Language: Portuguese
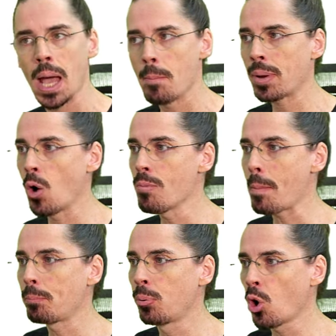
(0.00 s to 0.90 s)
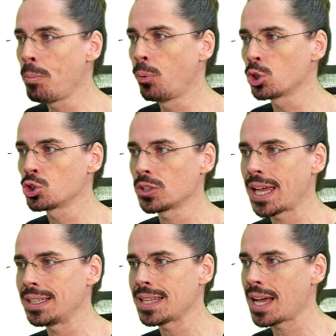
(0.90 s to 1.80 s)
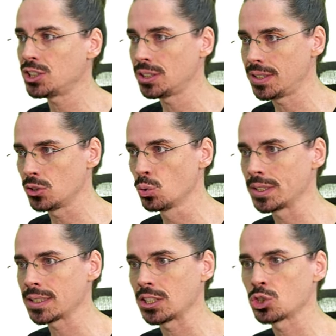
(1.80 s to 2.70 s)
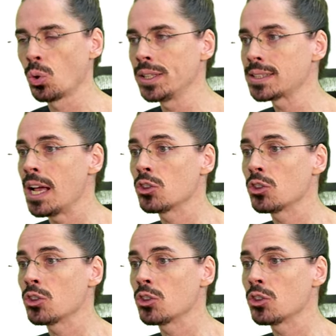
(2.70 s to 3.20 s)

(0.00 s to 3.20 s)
Para uma proporcionalidade entre duas questões,